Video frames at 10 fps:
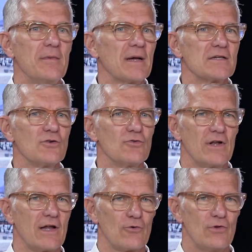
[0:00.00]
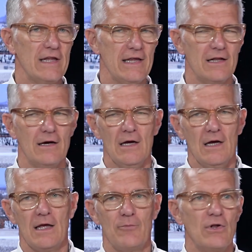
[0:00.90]
euh, 000 personnes dans les rues de Lille,
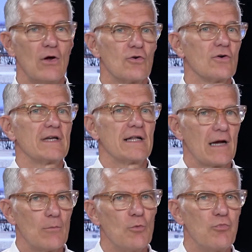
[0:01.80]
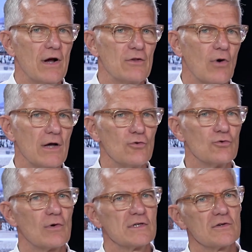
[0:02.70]
et puis là encore dernièrement pour Eldorado,
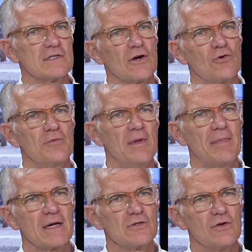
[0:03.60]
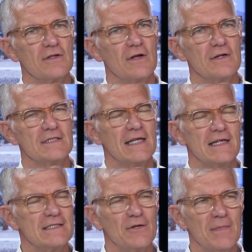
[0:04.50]
350 000 personnes,
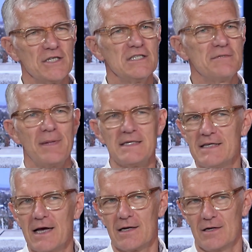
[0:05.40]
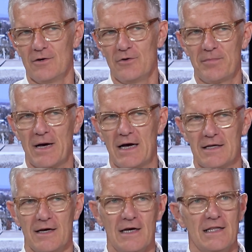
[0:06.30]
c'est une magie spéciale, une parade.